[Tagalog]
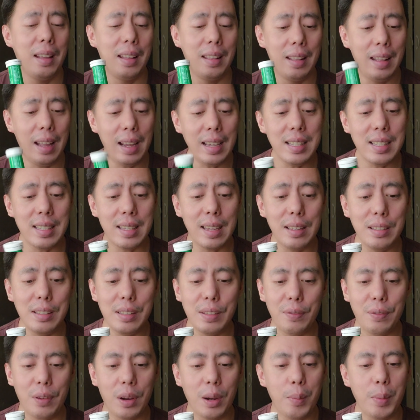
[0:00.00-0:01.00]

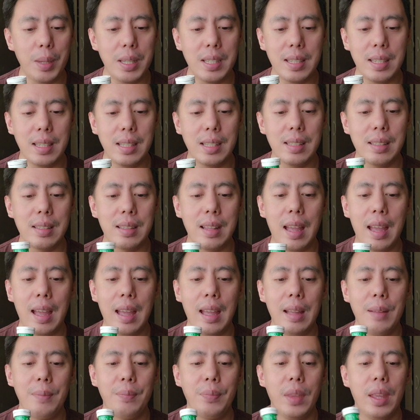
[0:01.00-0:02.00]
licensed pharmacist
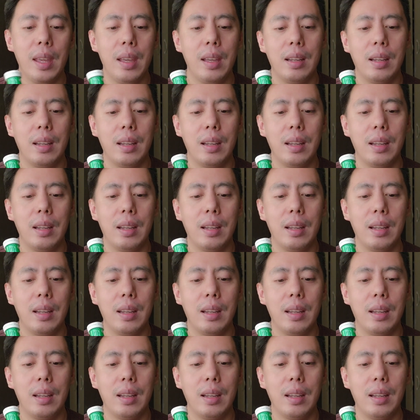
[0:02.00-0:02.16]
na